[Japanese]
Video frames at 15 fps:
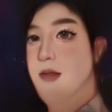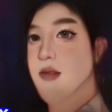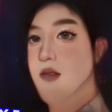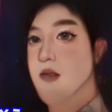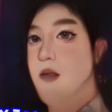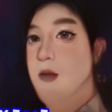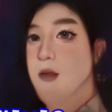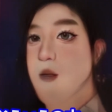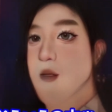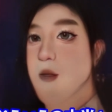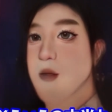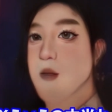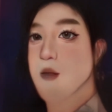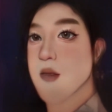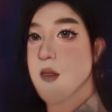そういうのほ
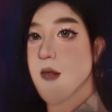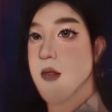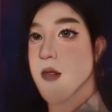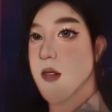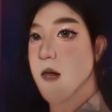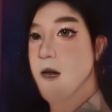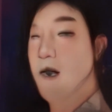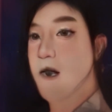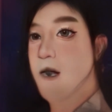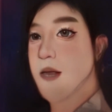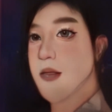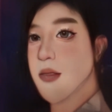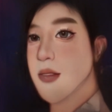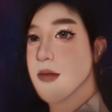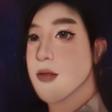んとね、
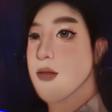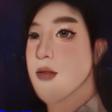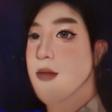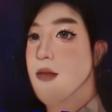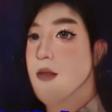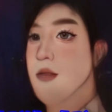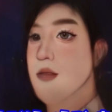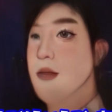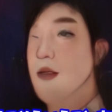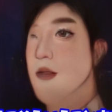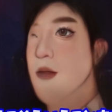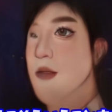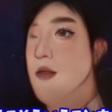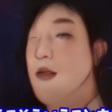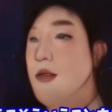だそういうそういうこ